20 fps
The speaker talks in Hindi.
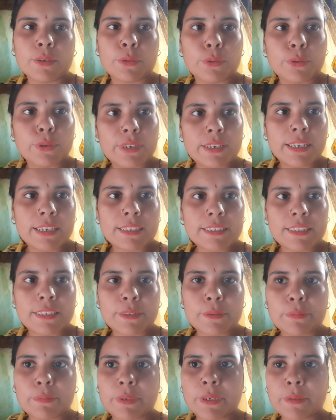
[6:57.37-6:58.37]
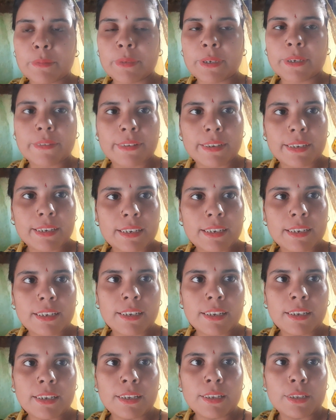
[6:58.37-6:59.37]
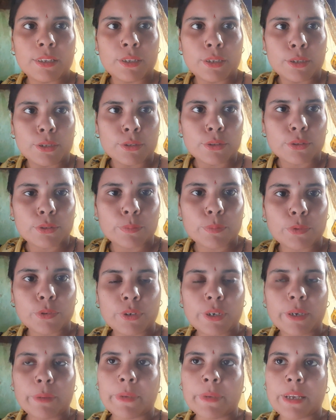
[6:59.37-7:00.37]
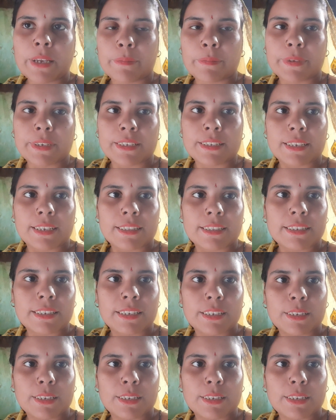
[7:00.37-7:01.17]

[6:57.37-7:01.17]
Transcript: गूगल एडसेंस पिन मंगवाने का तो पूरा मैं आपके साथ